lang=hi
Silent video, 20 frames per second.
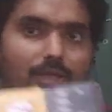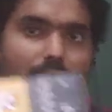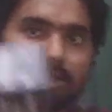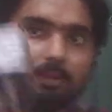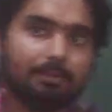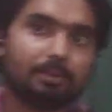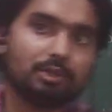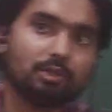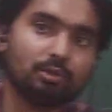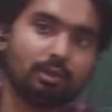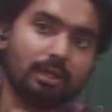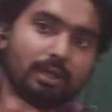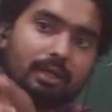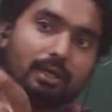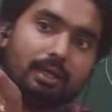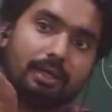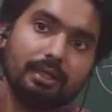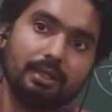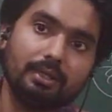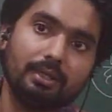आपने जो
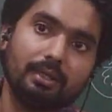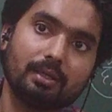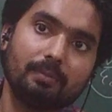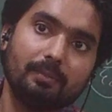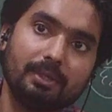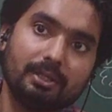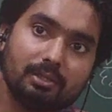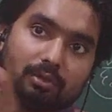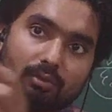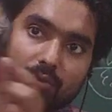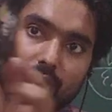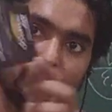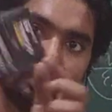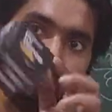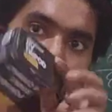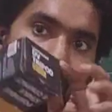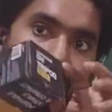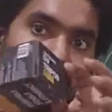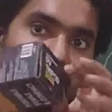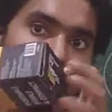देखा इधर मैं इस कोने
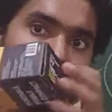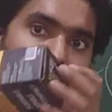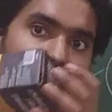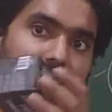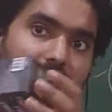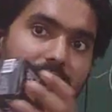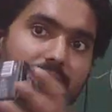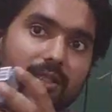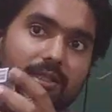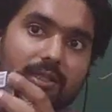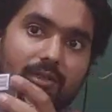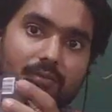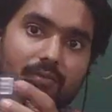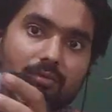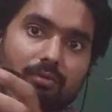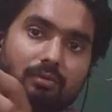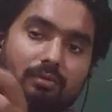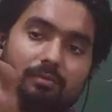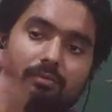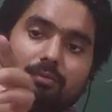को पीछे की तरफ ले आता हूँ
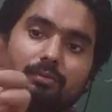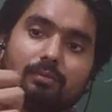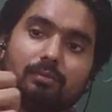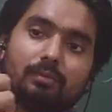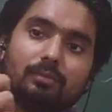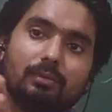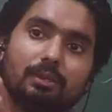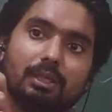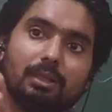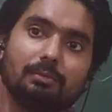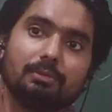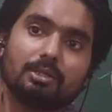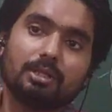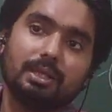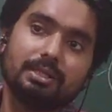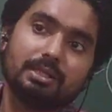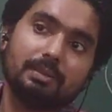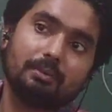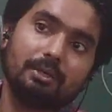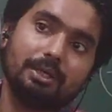मतलब
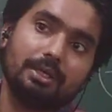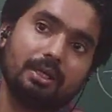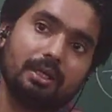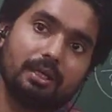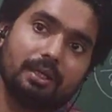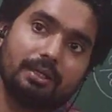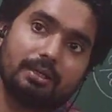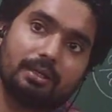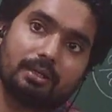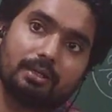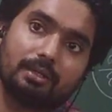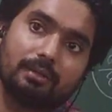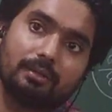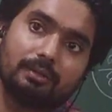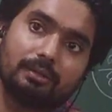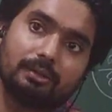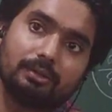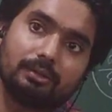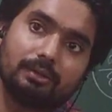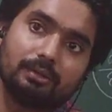चार्ज आपका यहाँ इधर
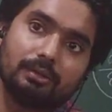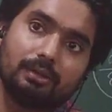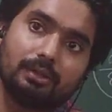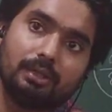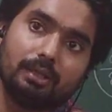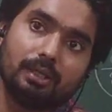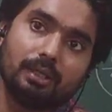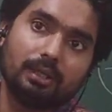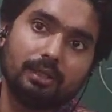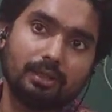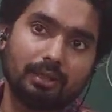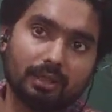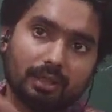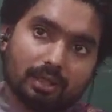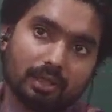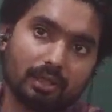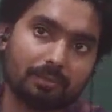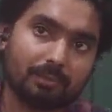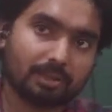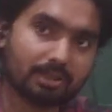इधर
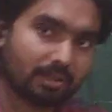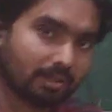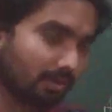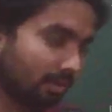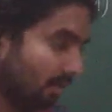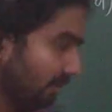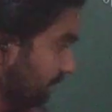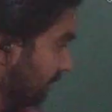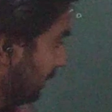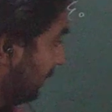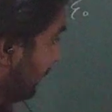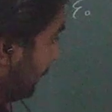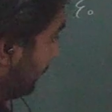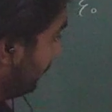रखा पीछे की तरफ ये